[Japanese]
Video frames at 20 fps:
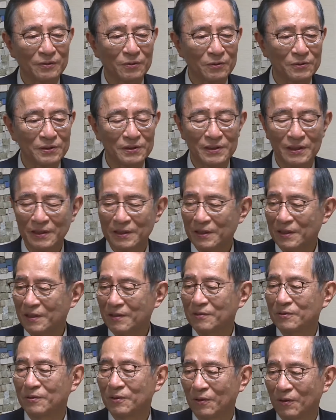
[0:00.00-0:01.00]
当事者に
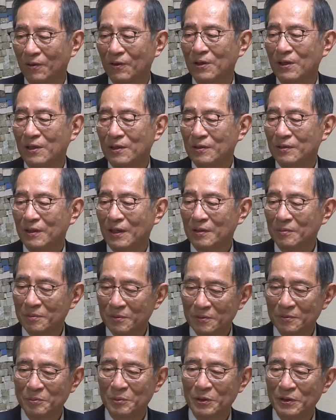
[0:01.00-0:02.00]
聞くとだい
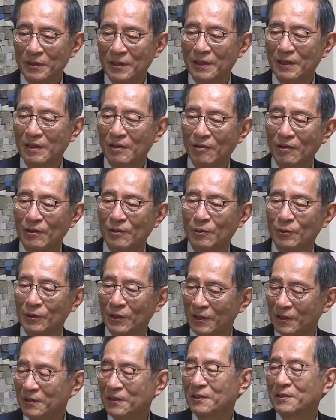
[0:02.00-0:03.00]
ぶ民営化はこ
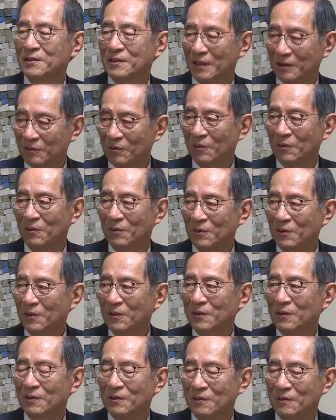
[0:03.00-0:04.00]
なれてきたと
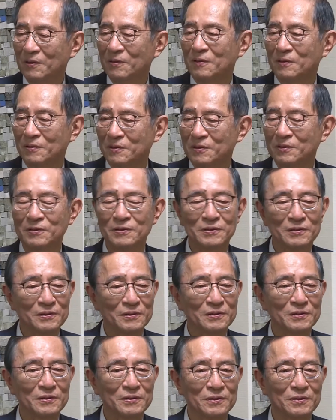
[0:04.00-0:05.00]
いう
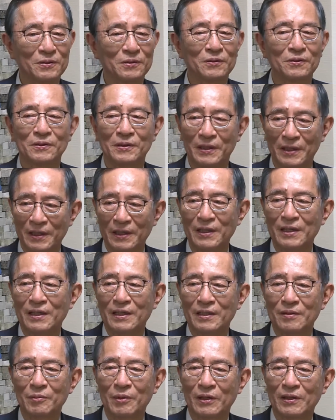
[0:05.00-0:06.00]
ことで、
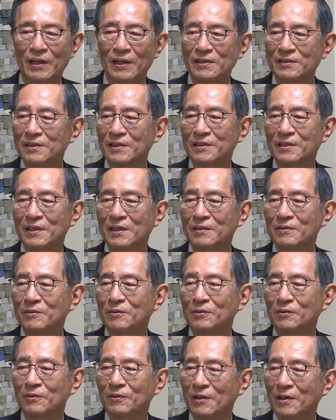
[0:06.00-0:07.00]
まあ、会社である
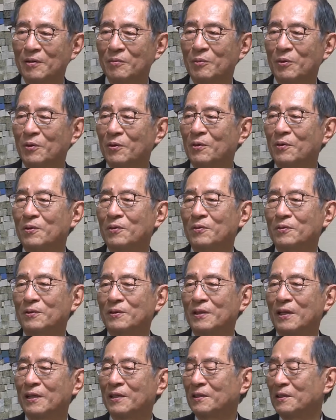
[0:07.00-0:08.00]
ことはも
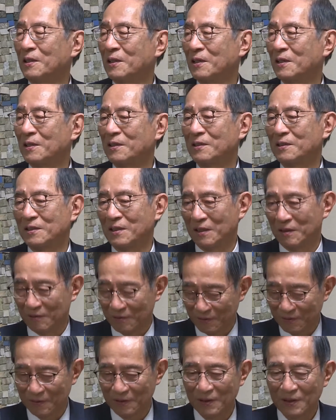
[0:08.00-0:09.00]
う慣れてきてい
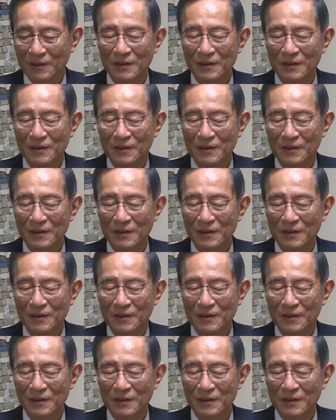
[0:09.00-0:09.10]
る。